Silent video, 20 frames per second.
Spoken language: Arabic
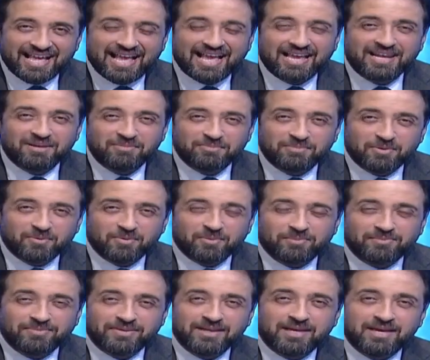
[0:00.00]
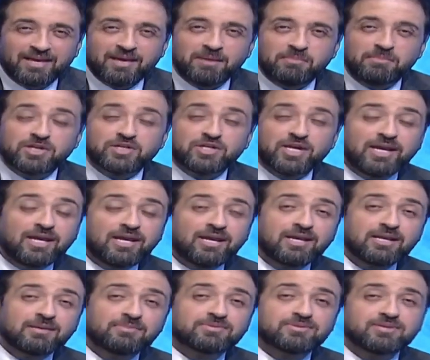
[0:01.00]
أهلا بكم
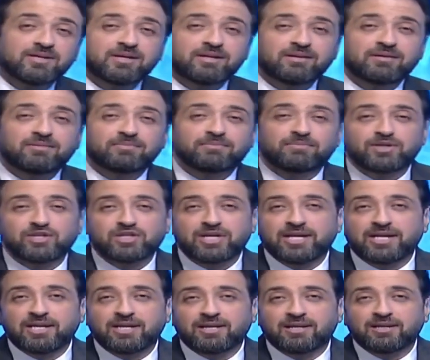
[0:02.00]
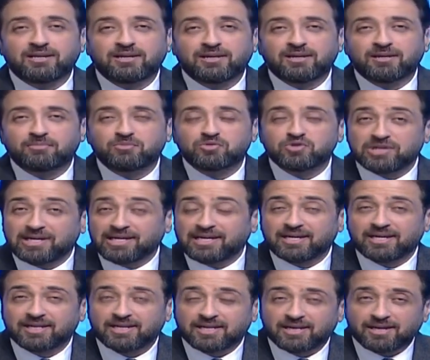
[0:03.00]
مشاكل الإبصار مشاكل آه،
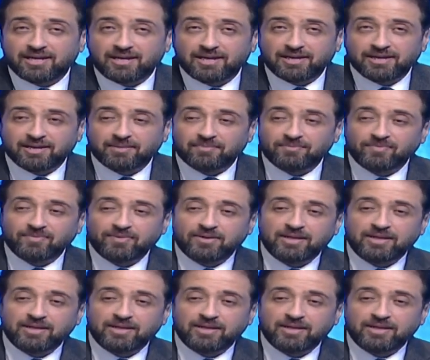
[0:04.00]
مزعجة للغاية